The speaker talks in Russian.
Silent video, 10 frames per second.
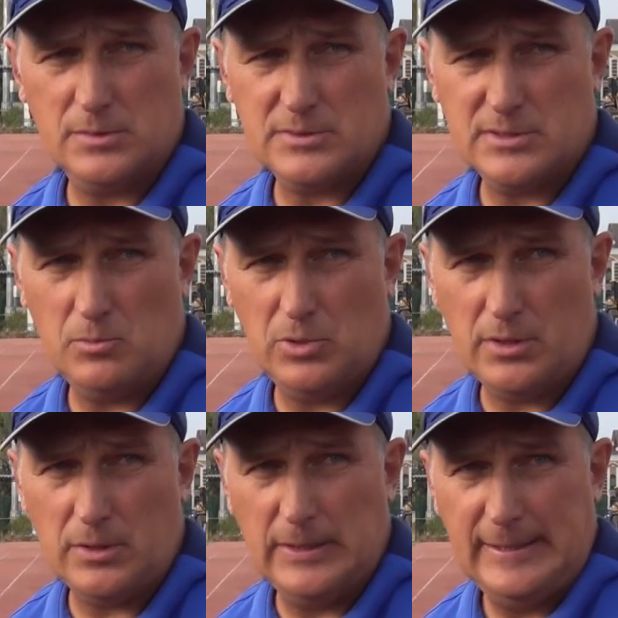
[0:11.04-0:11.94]

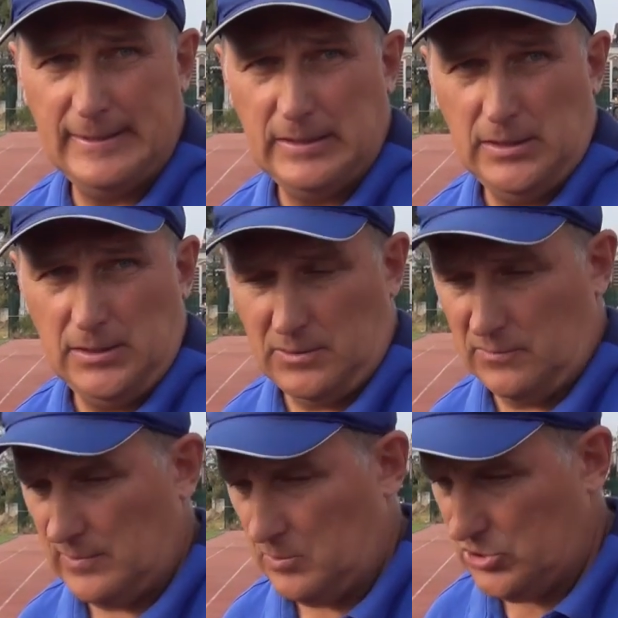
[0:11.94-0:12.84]
Забили
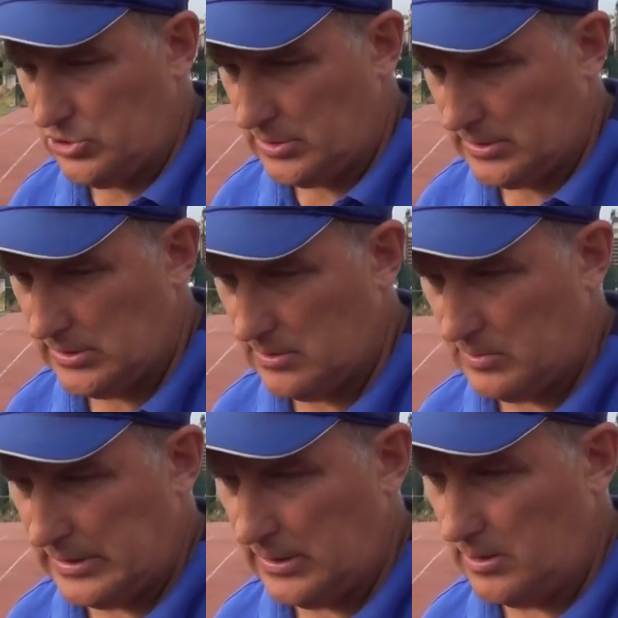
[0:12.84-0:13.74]
два мяча.
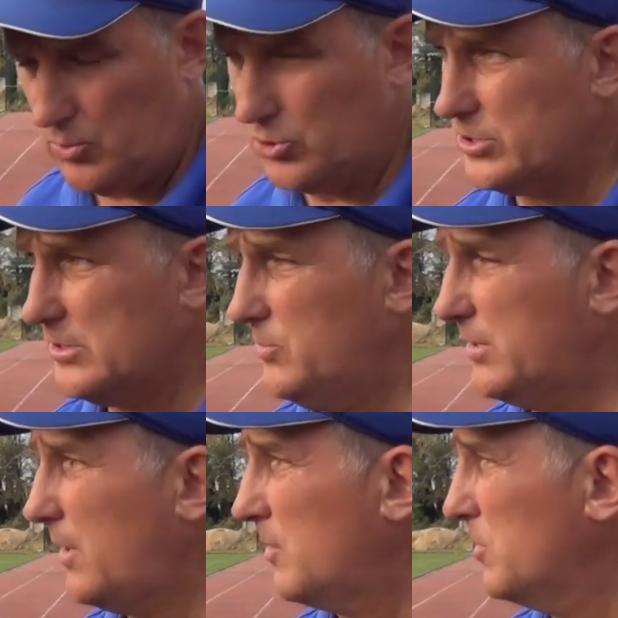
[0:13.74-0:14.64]
Могли и больше
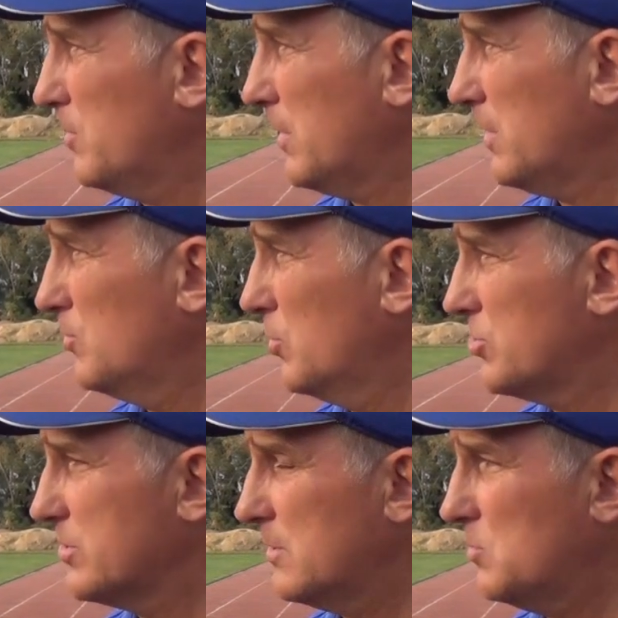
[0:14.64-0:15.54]
забить, как мы могли
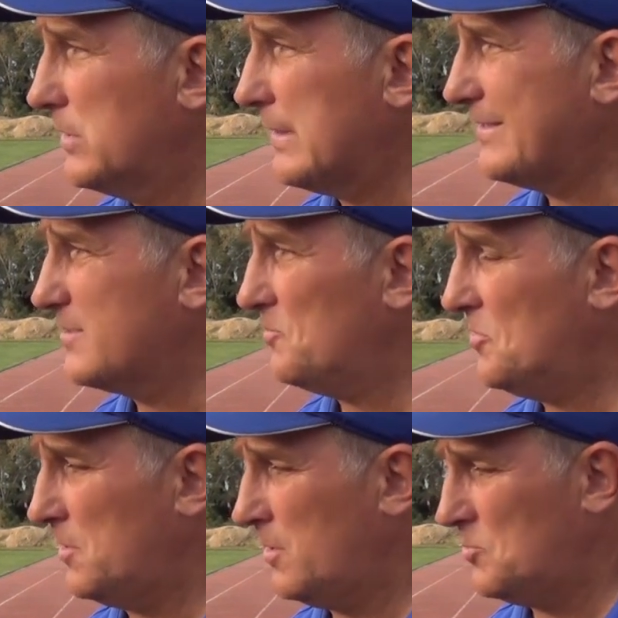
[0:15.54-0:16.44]
больше забить, так и
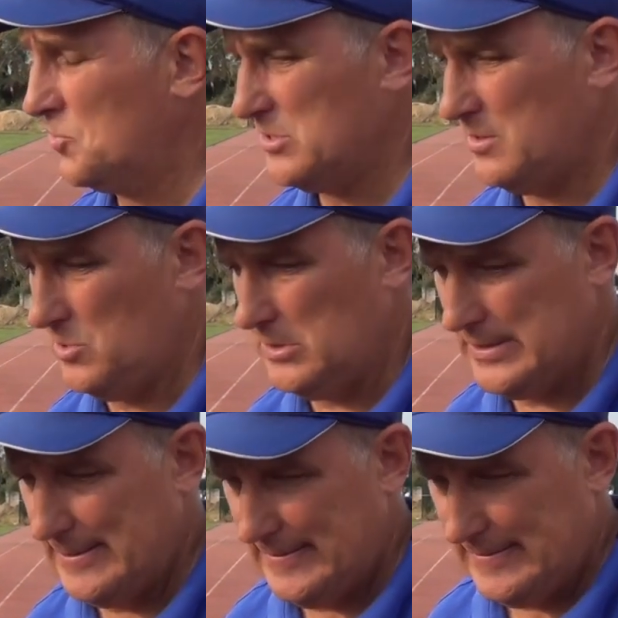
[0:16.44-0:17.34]
соперник мог забить.
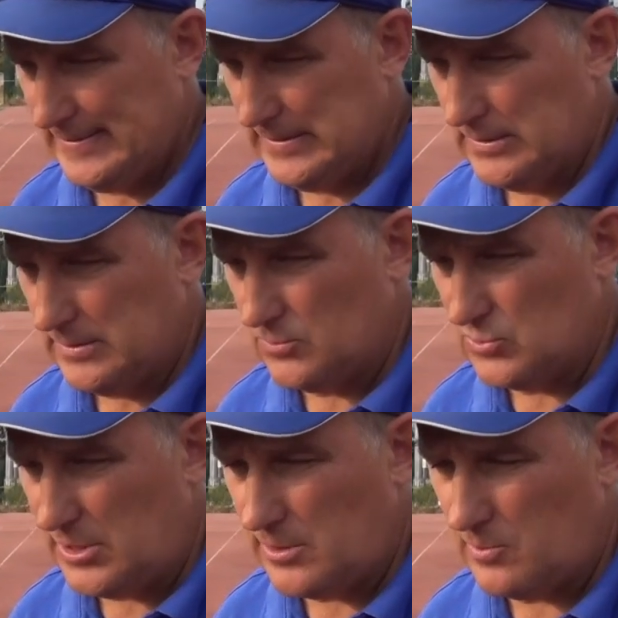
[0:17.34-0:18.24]
Ну,
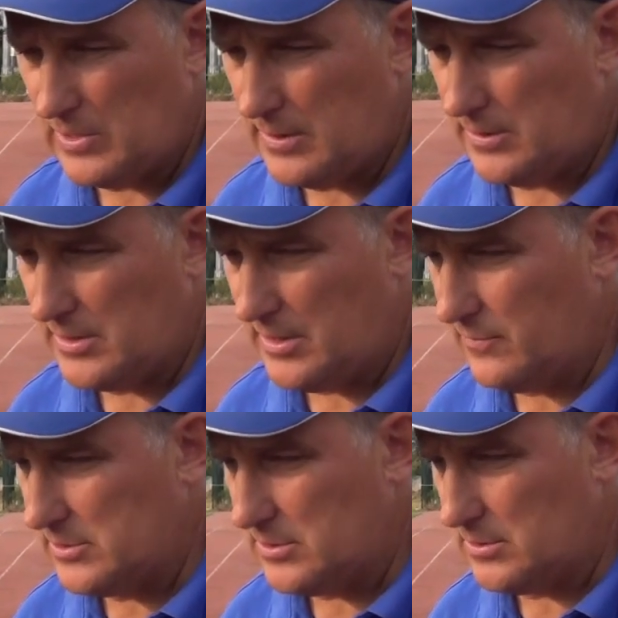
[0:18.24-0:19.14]
зрителям, наверное,
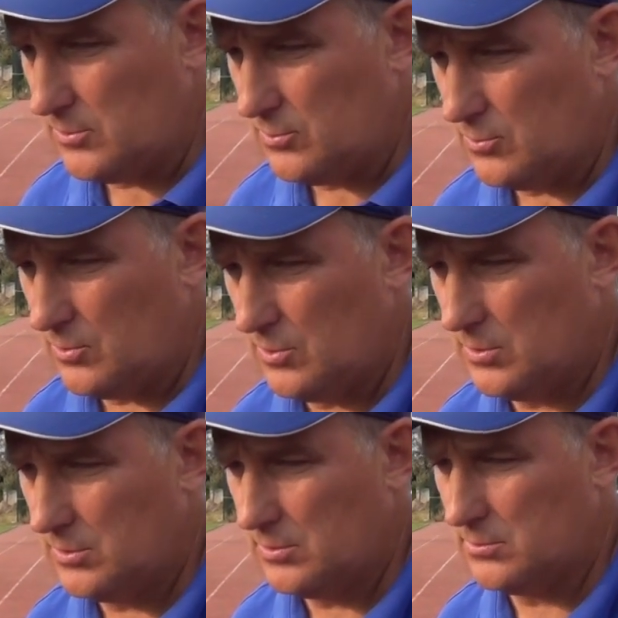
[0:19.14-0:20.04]
нравится, но
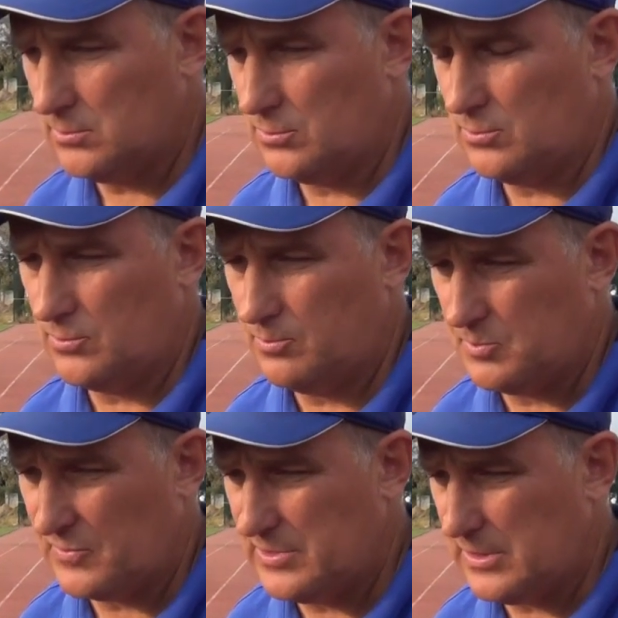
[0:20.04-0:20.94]
у
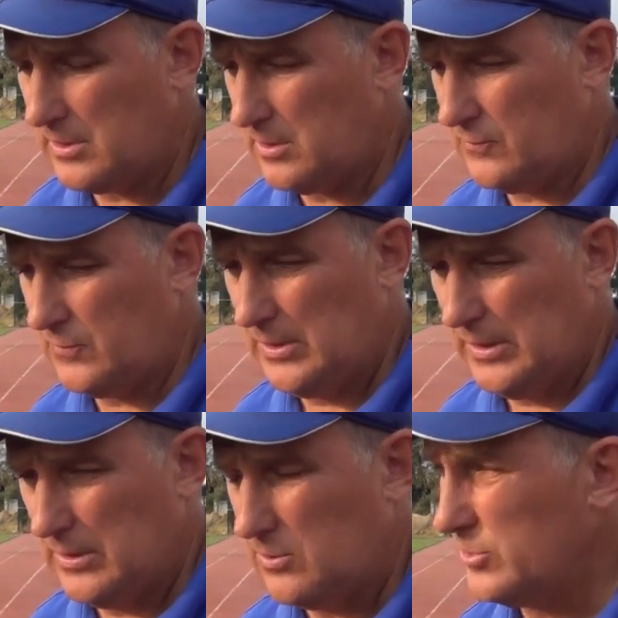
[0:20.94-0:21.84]
профессионалов
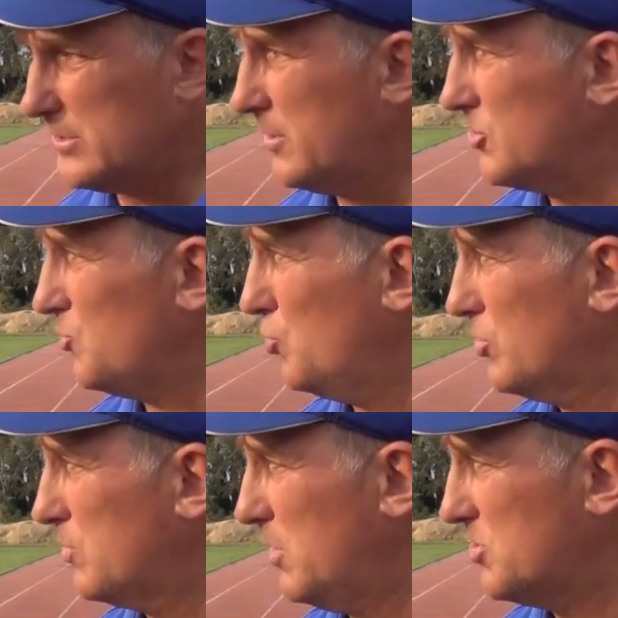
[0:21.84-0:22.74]
у нас, конечно,
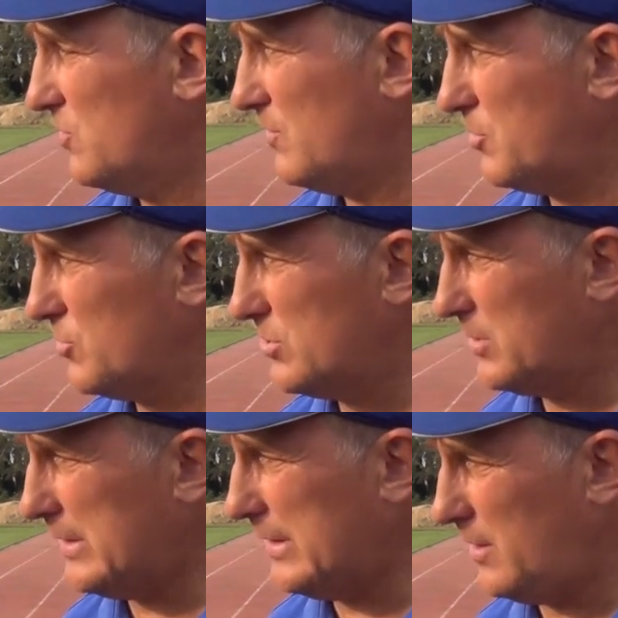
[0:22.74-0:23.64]
больше, большие
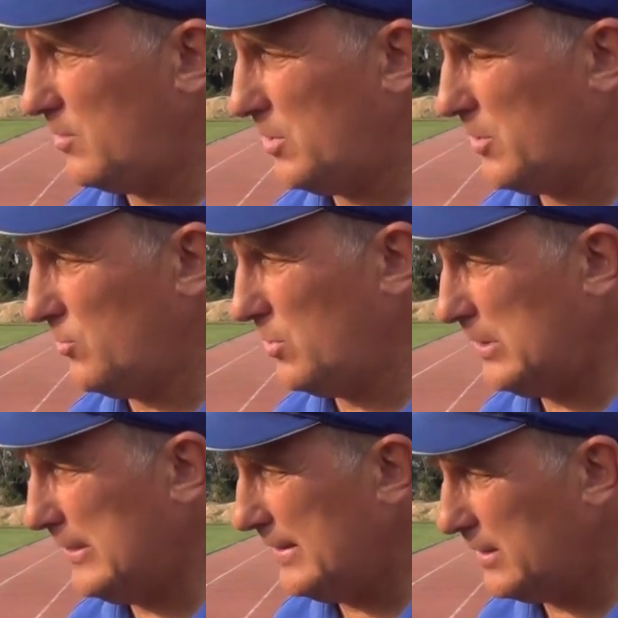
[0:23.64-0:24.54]
вопросы к игре обороны.